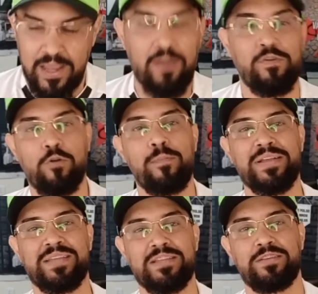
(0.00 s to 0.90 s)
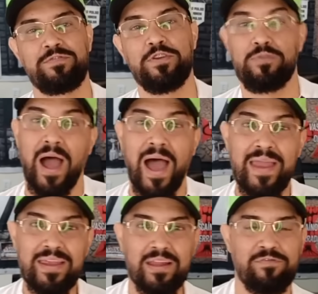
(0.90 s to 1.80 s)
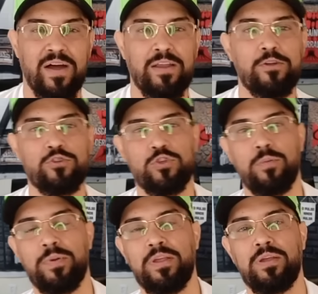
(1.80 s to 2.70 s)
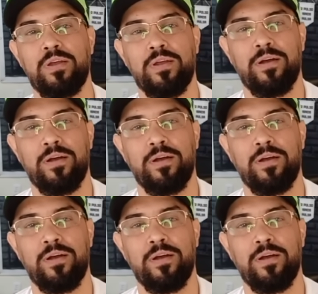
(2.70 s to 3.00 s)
Eu vou começar esse vídeo ainda falando sobre